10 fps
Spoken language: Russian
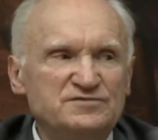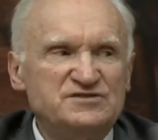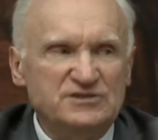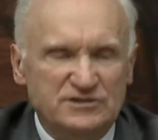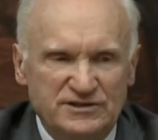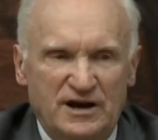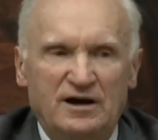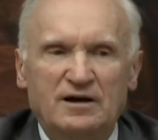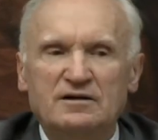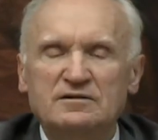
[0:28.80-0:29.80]

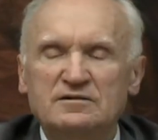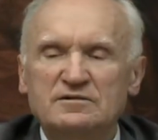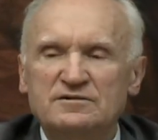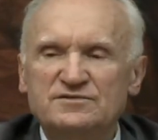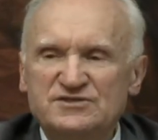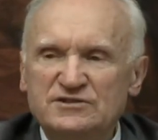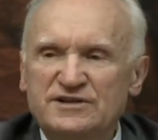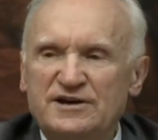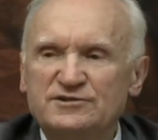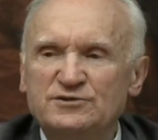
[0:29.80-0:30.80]
Всегда
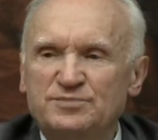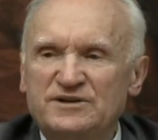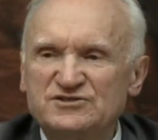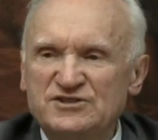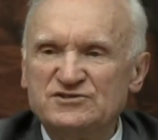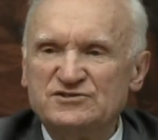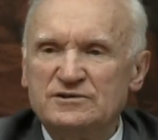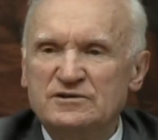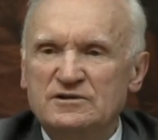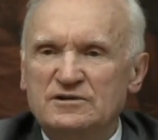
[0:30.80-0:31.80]
всегда этот
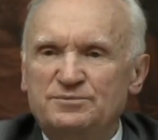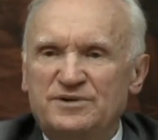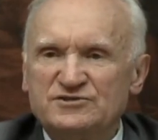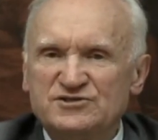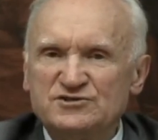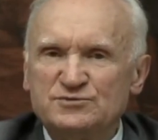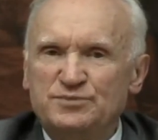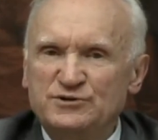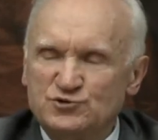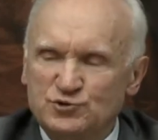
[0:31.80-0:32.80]
процесс, процесс
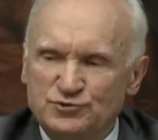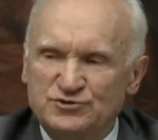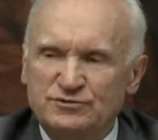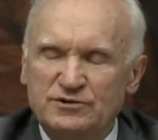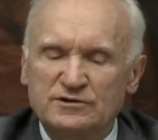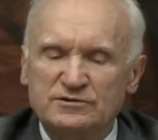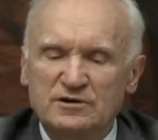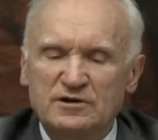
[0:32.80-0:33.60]
присутствует.